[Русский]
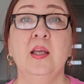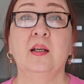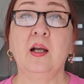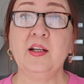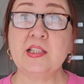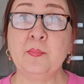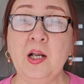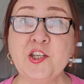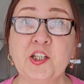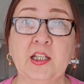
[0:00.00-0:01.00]
Как эти
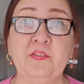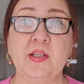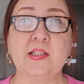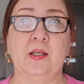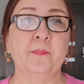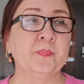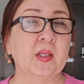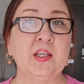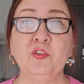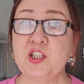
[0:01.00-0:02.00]
мальчики ответили.
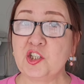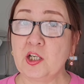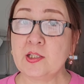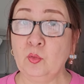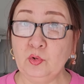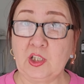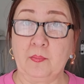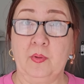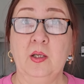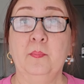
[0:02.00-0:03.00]
И вот сейчас
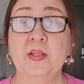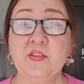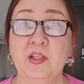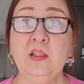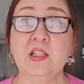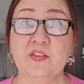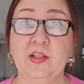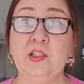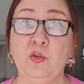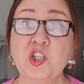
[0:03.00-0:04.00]
утром позвонила
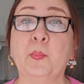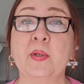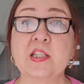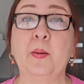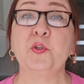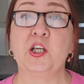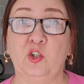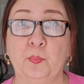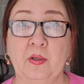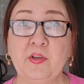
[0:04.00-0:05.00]
своей дочке по снапчату, по